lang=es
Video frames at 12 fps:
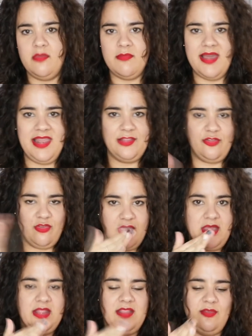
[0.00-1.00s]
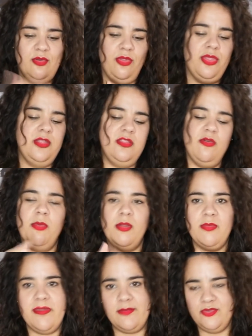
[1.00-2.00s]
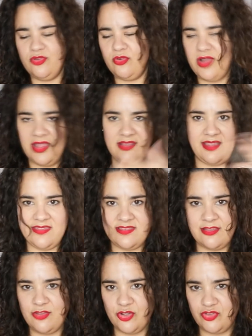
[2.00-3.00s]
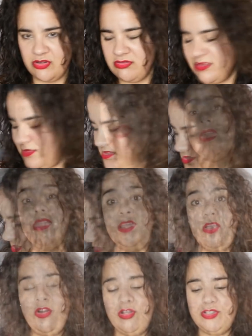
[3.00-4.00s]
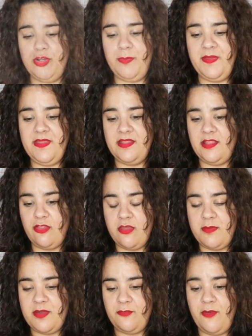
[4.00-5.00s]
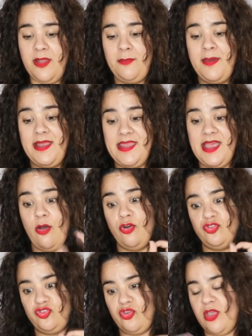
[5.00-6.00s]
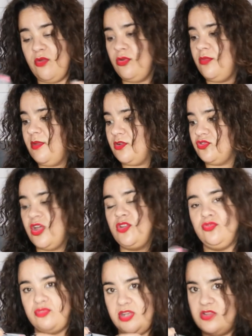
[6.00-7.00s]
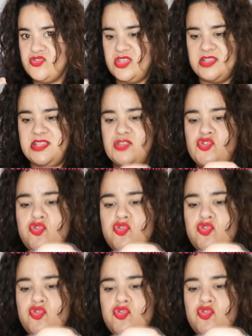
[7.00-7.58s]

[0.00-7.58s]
¿Vale? A todo es quitándole un céntimo, pero me da mucho horas estar diciéndolo 30 veces. Los otros pendientitos de Parfual Valían 8 euros y me costaron 3, o sea, está